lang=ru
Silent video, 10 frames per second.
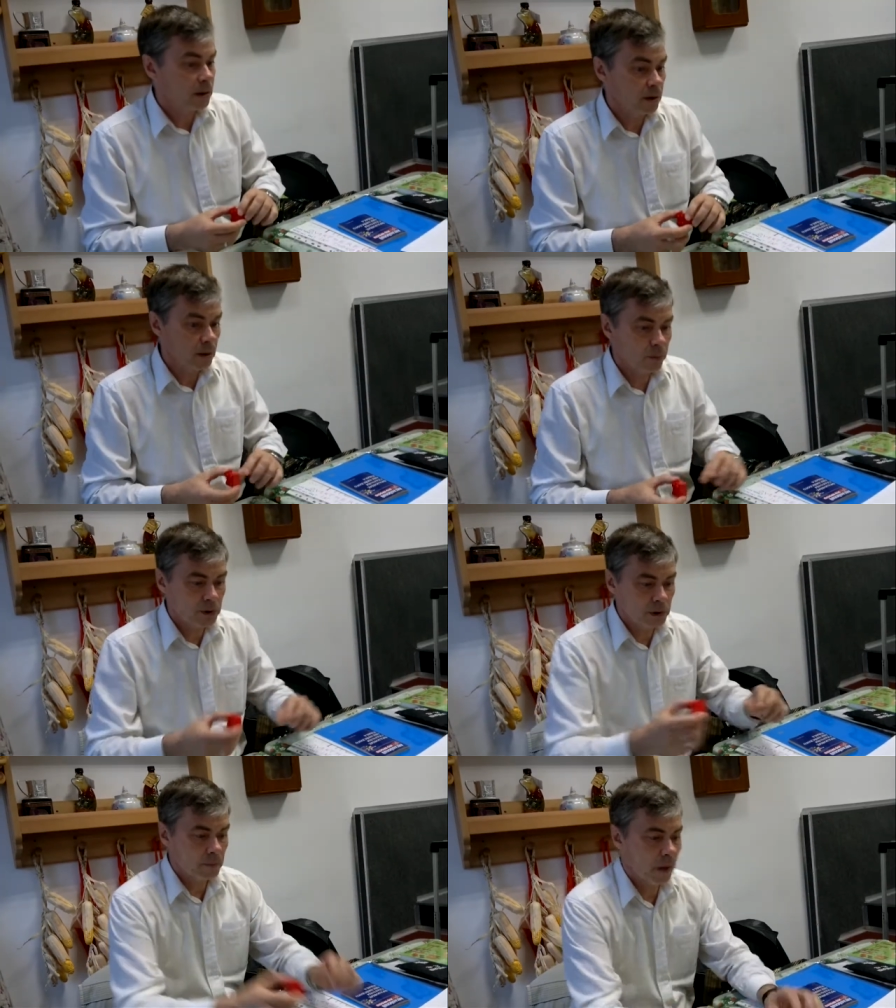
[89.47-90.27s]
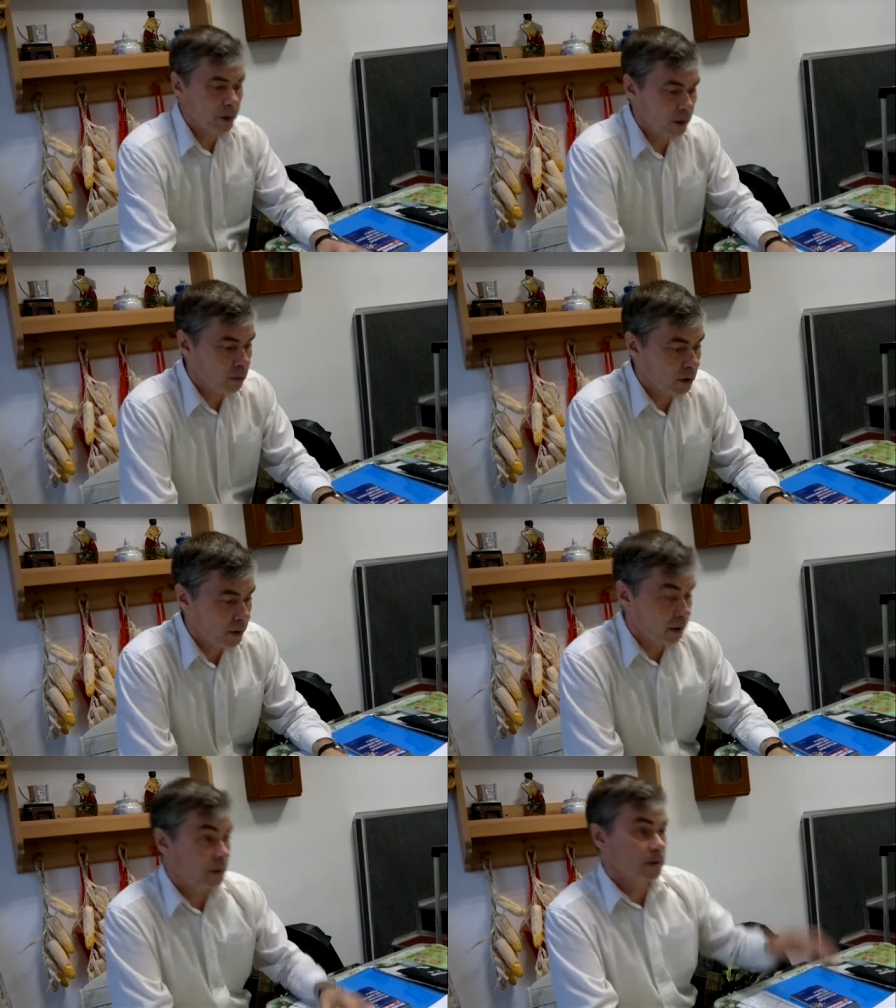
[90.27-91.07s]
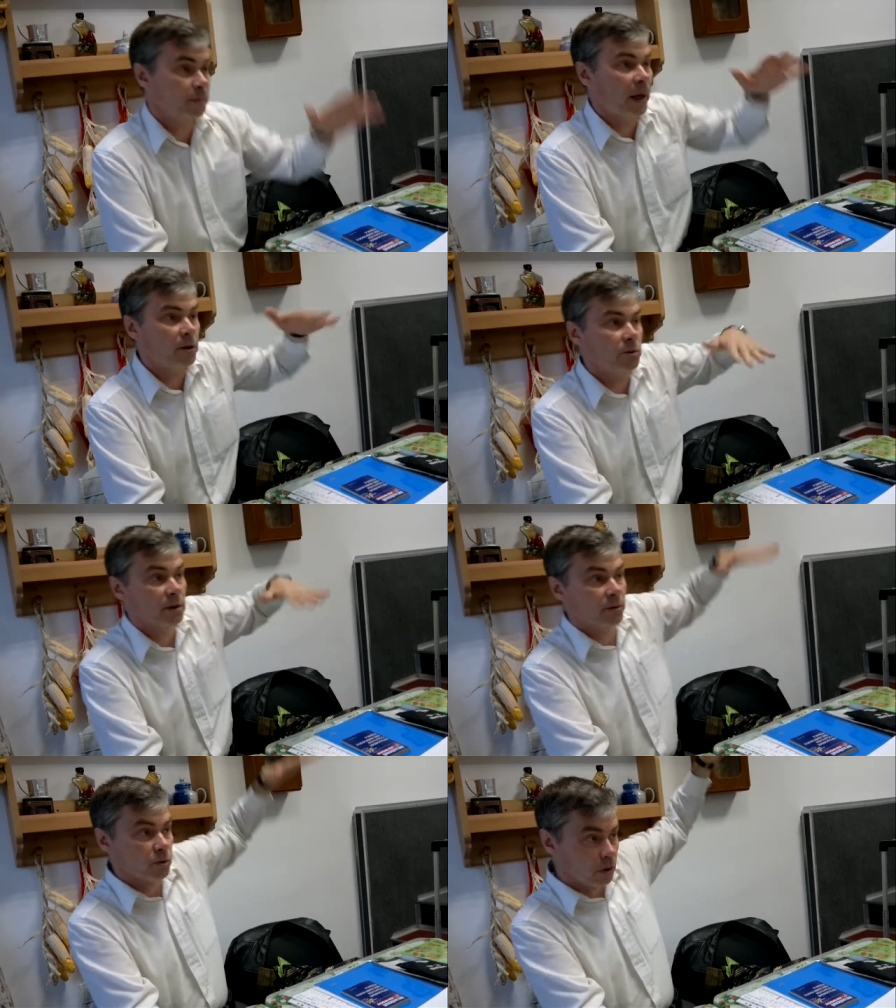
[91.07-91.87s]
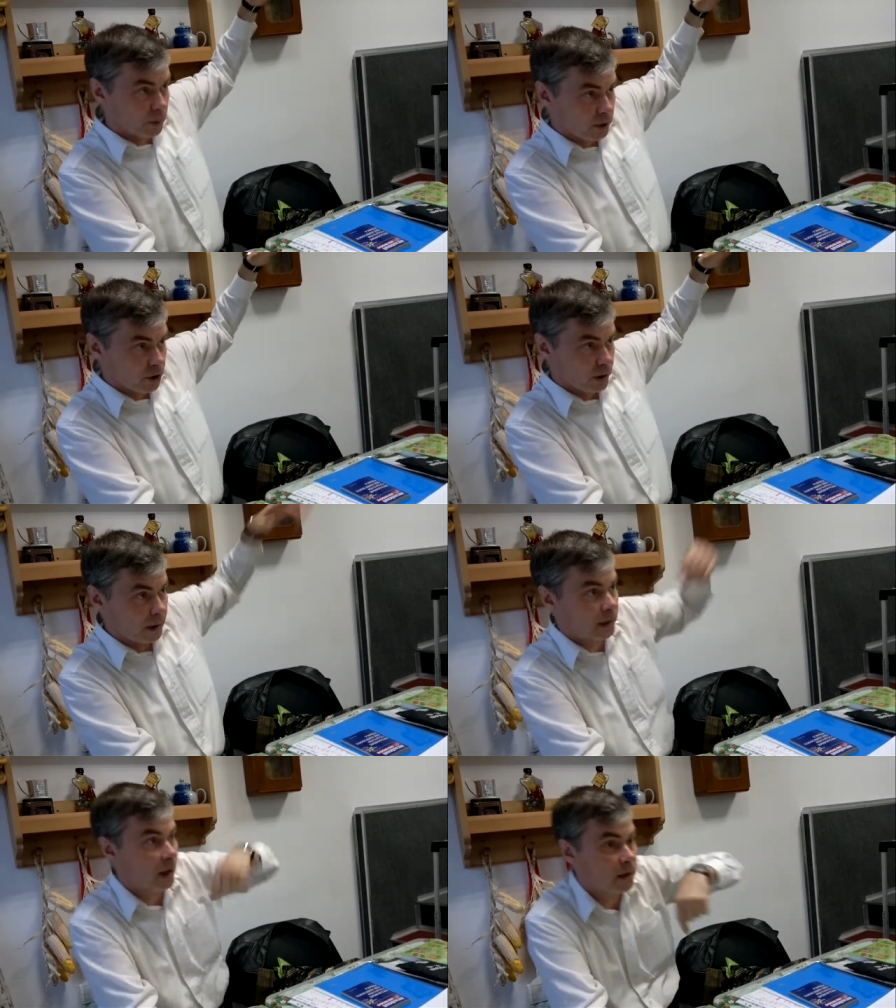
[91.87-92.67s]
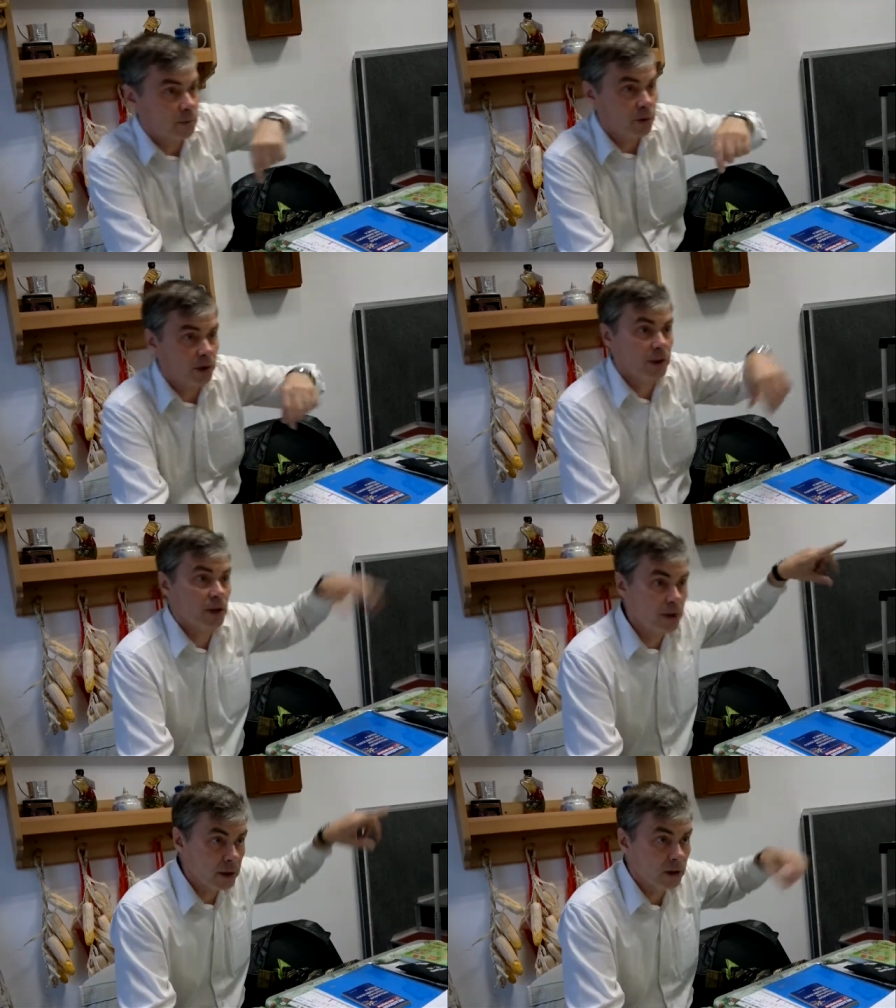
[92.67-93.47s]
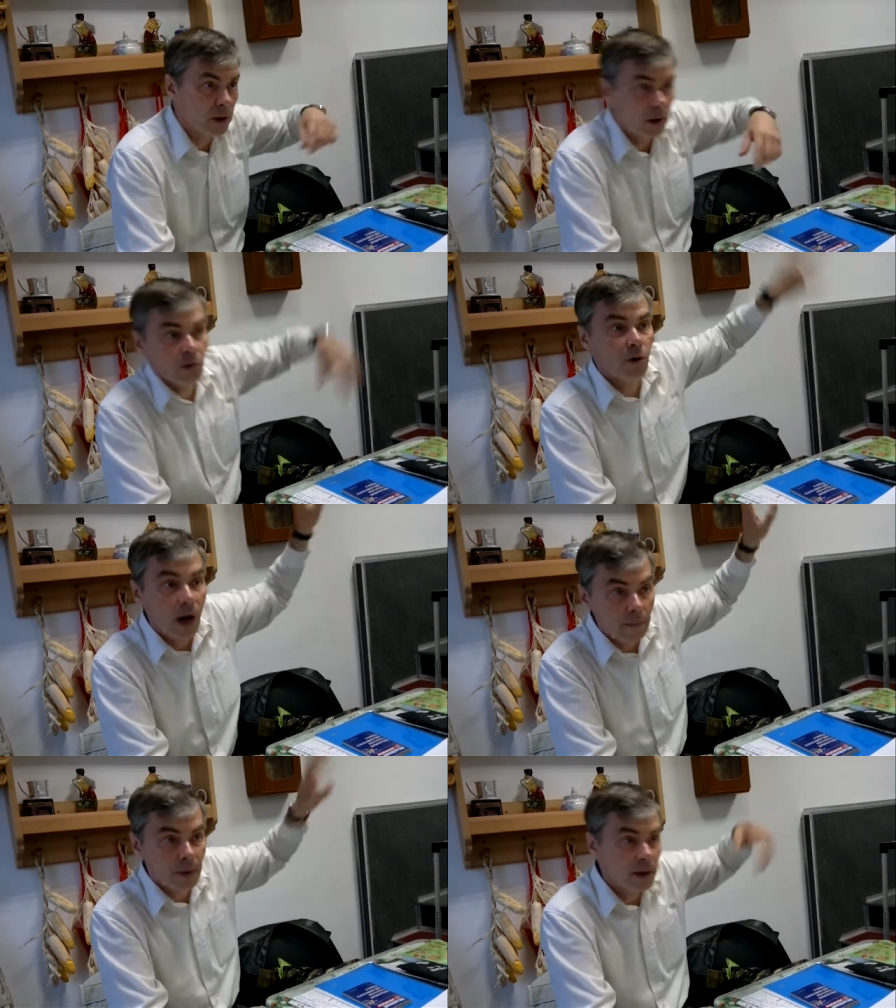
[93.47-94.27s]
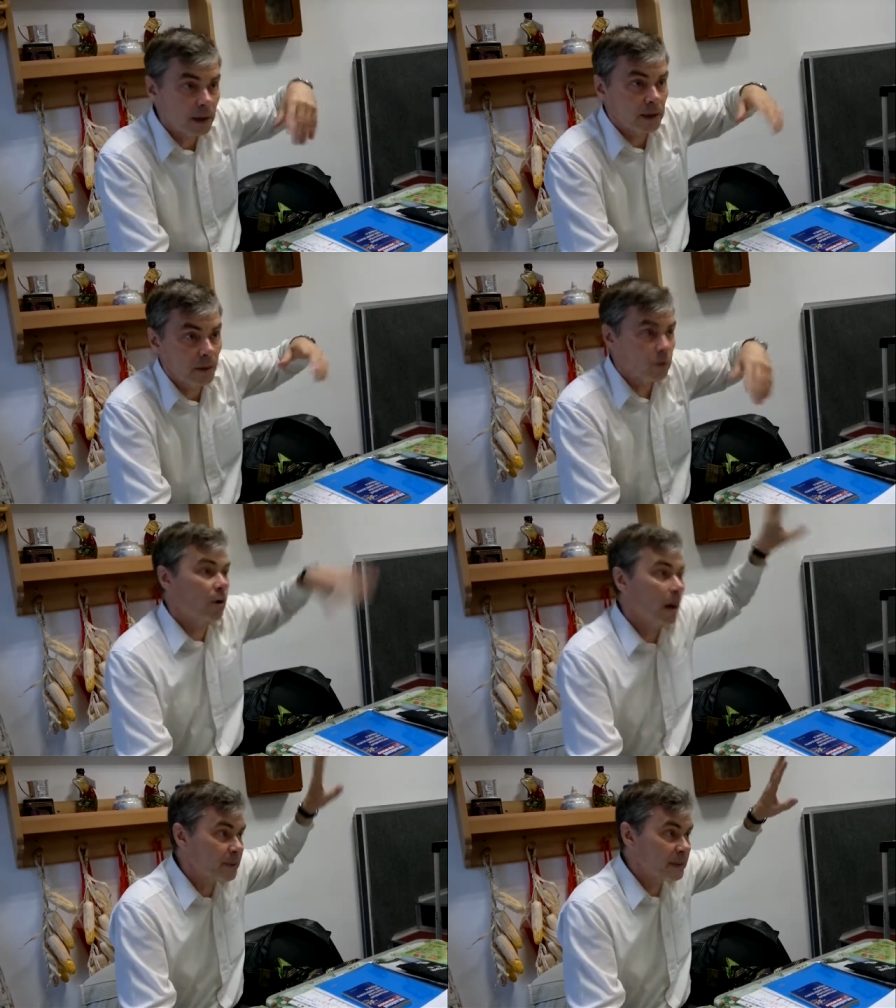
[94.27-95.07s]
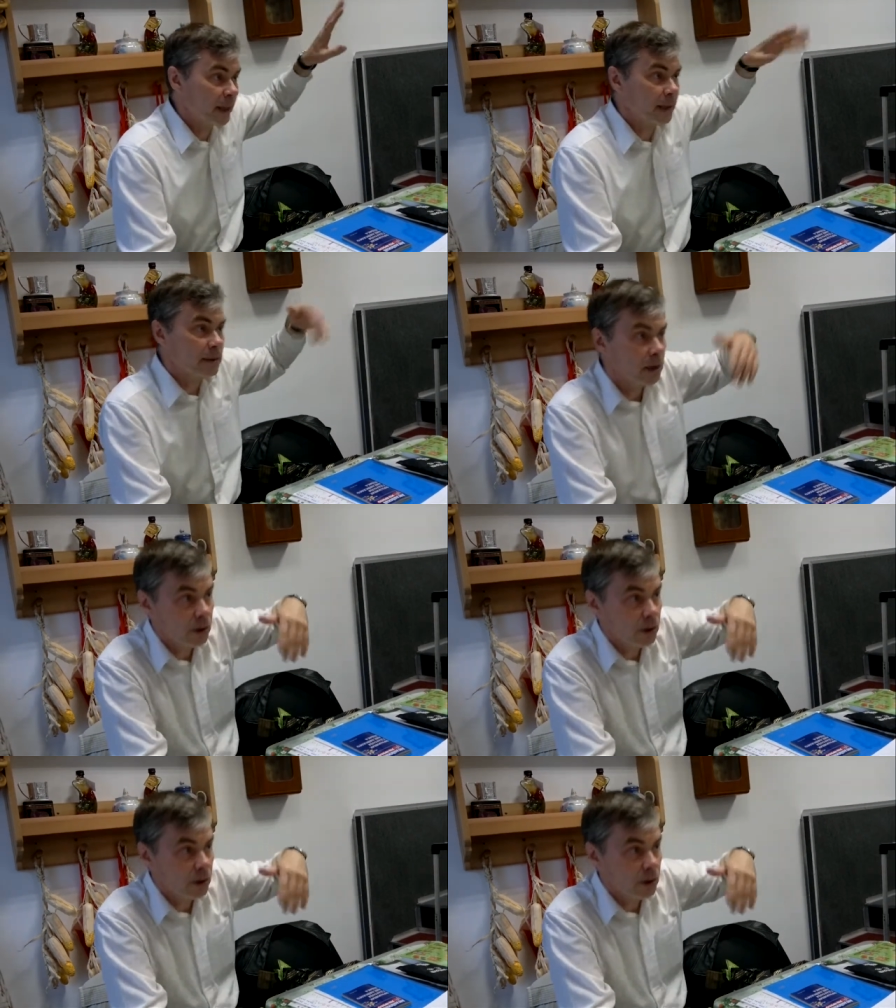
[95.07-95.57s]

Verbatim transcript: Допустим, мама ему говорит, спальня у них на втором этаже, да, она ему говорит каждый день go up, или там go upstairs.